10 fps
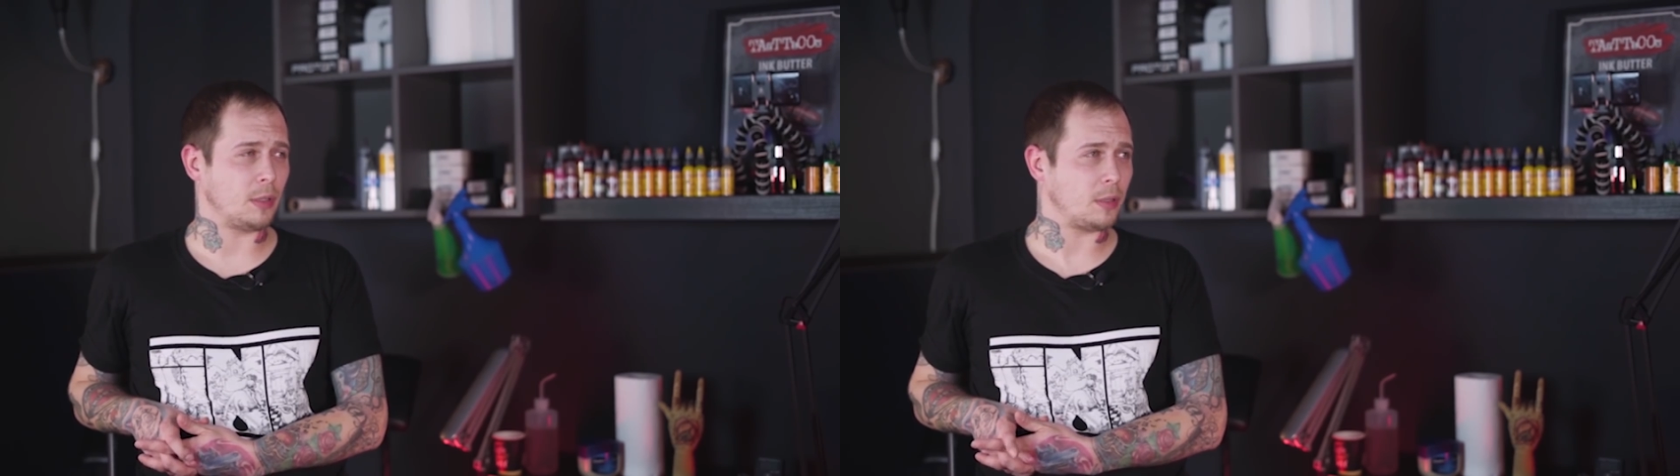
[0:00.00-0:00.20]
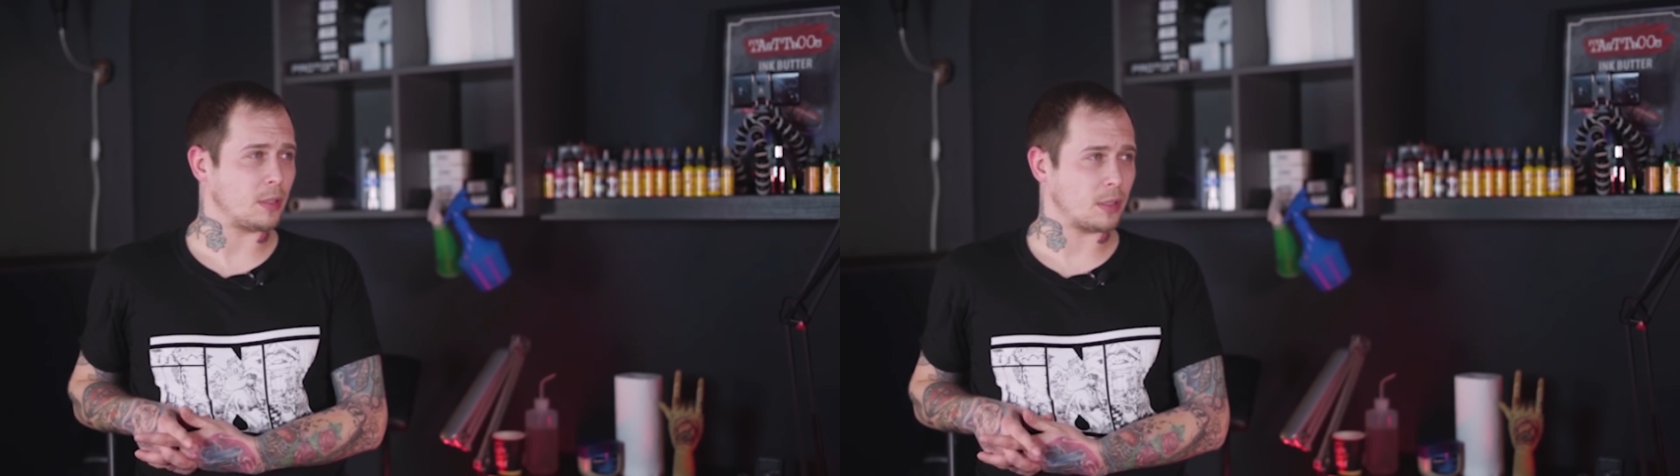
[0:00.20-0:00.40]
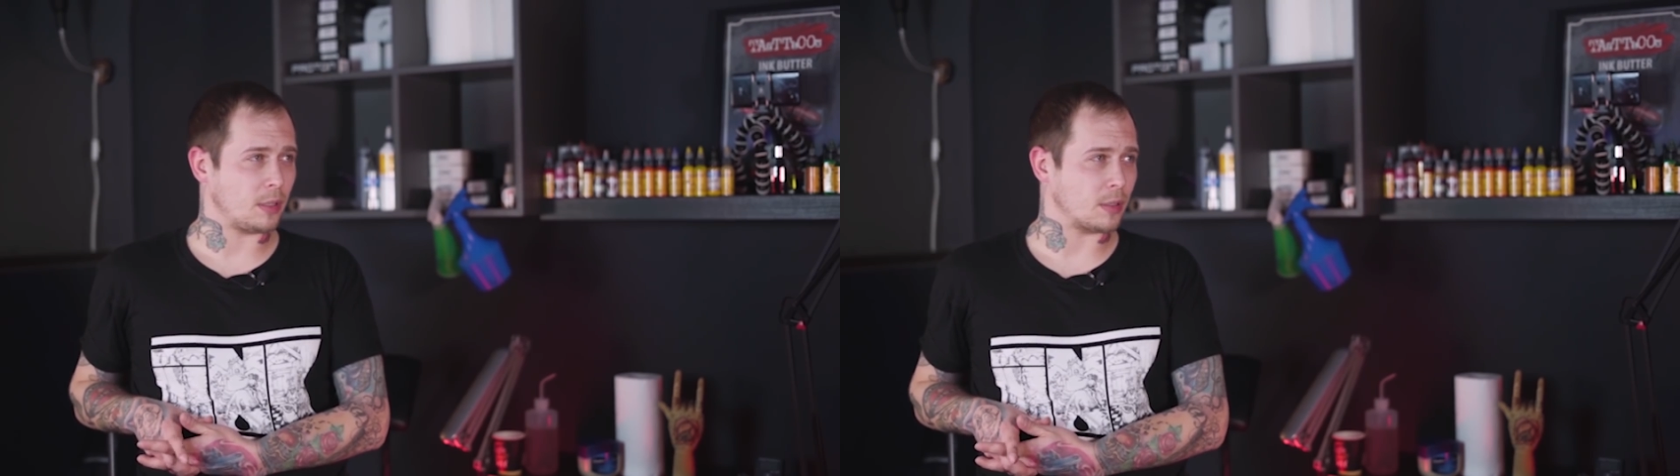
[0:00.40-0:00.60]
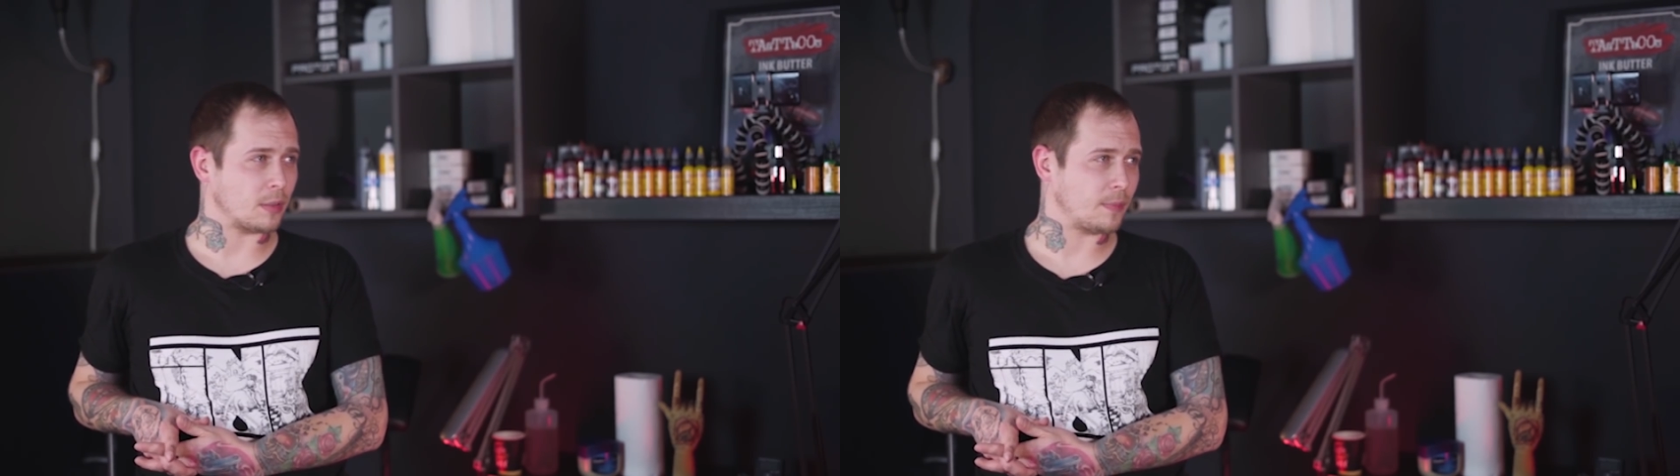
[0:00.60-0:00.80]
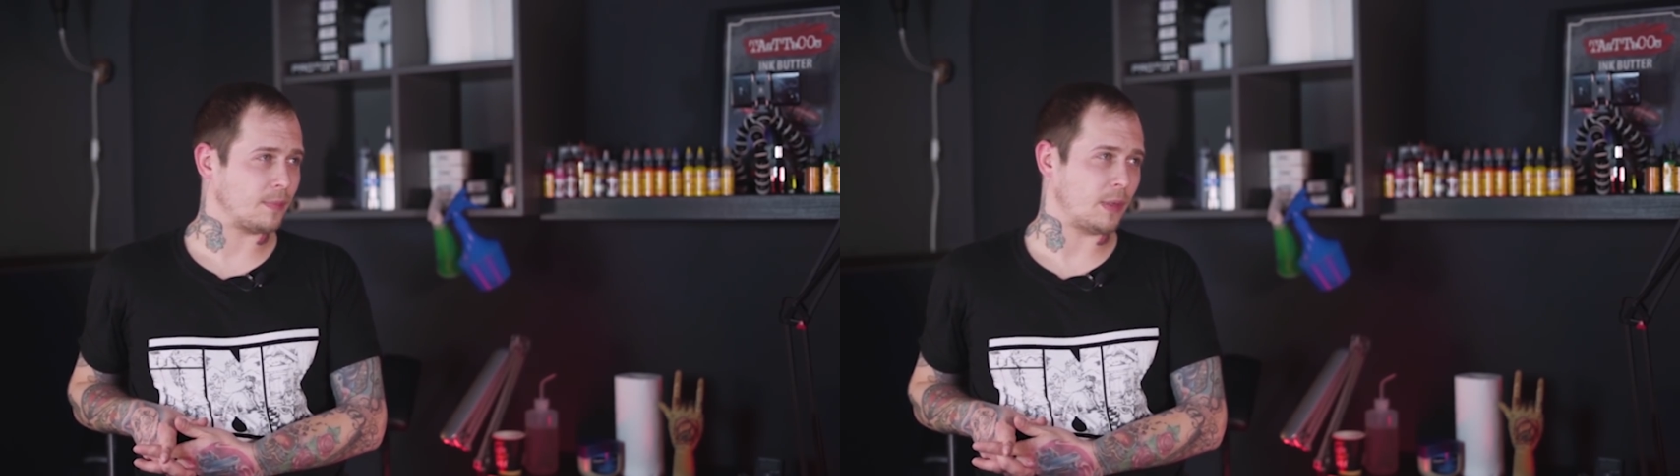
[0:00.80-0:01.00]
делает
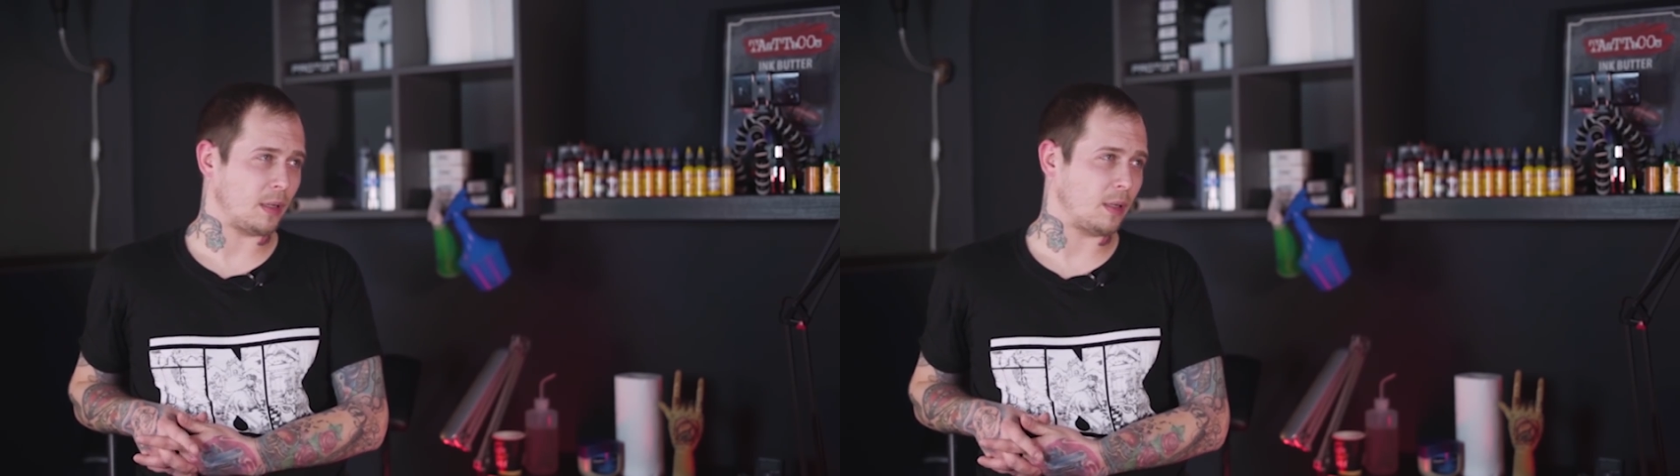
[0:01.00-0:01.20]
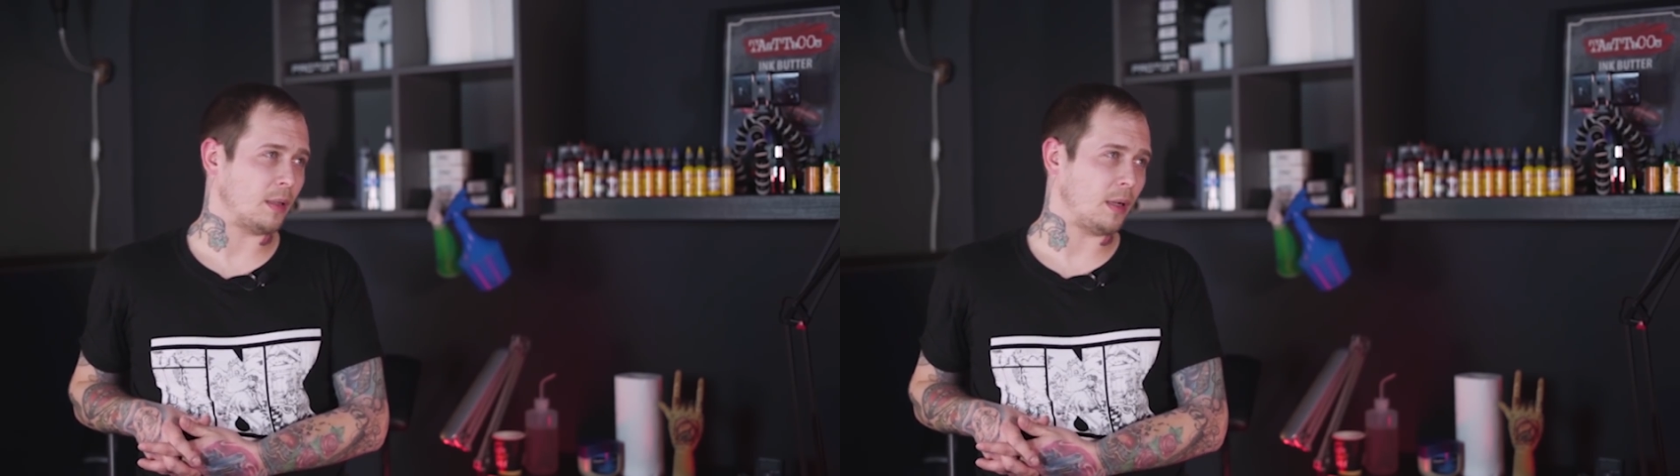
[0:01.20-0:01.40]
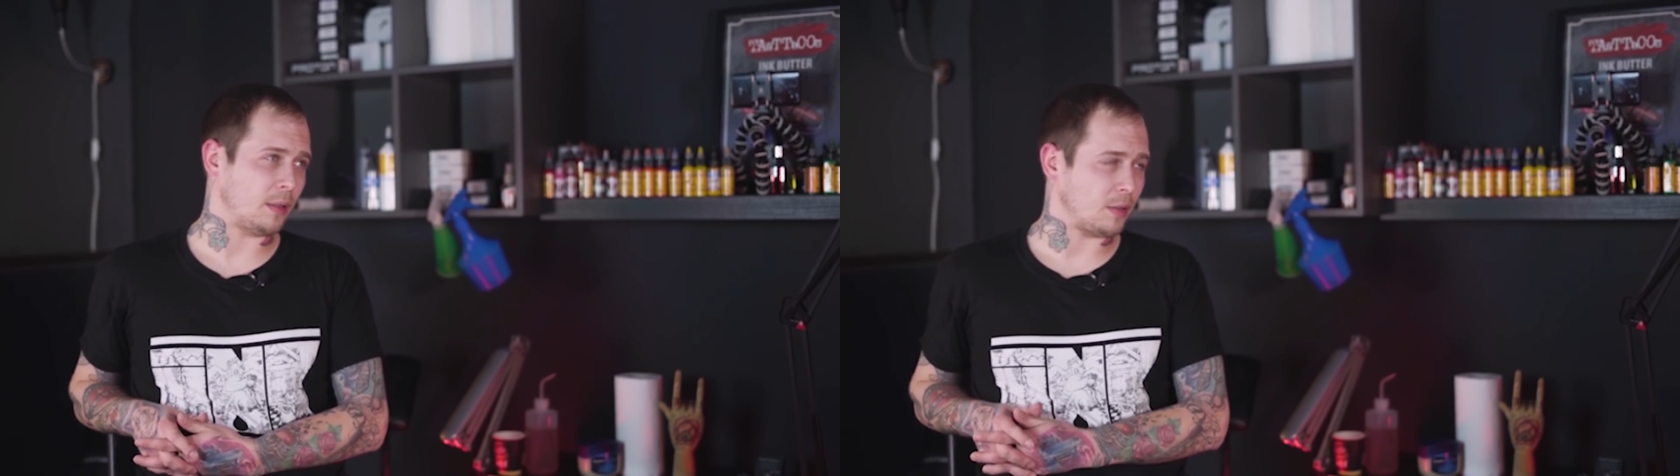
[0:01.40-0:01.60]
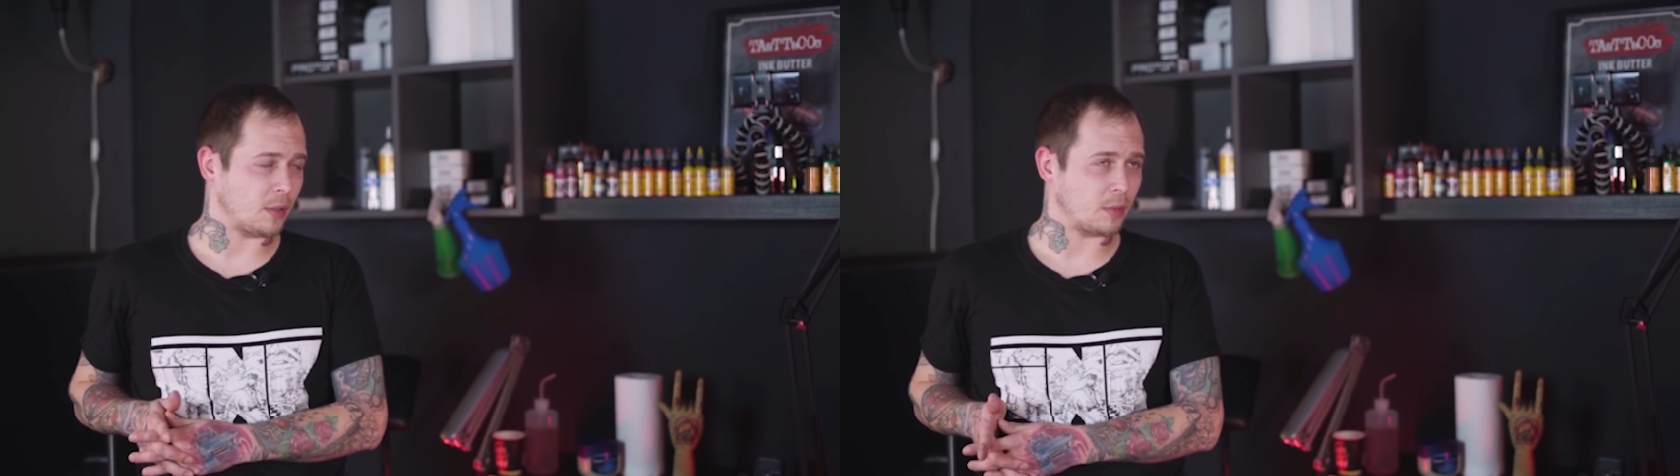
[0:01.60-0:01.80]
эскиз оригинальный,